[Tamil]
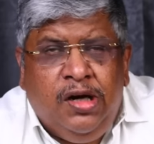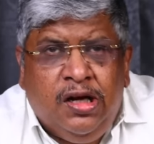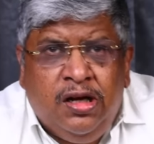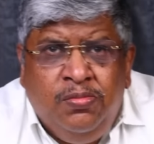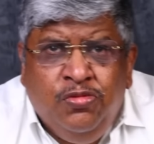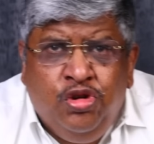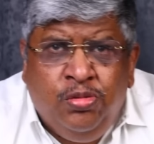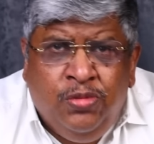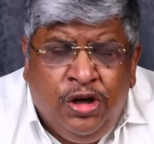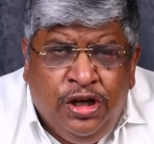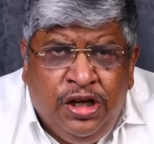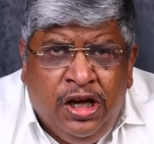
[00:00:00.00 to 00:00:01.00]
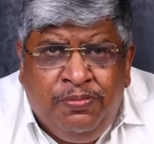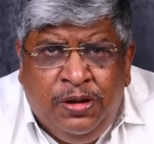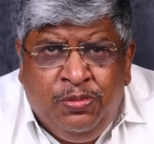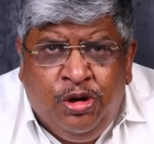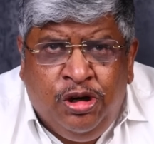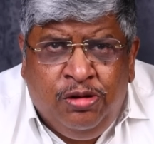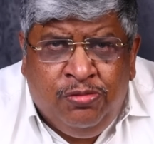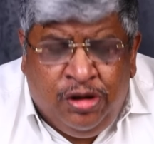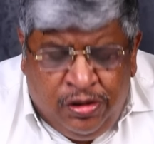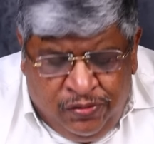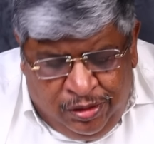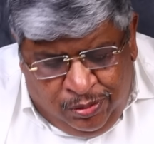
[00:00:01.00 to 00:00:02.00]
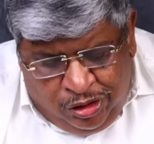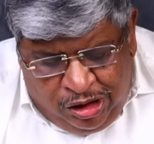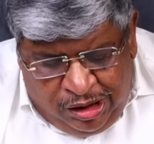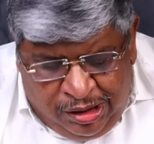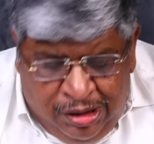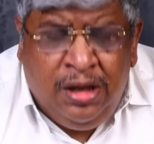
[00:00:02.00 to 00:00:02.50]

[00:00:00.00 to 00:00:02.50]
வணக்கம் குட் மார்னிங் ஹாப்பி மார்னிங் ஒண்டர்ஃபுல் மார்னிங்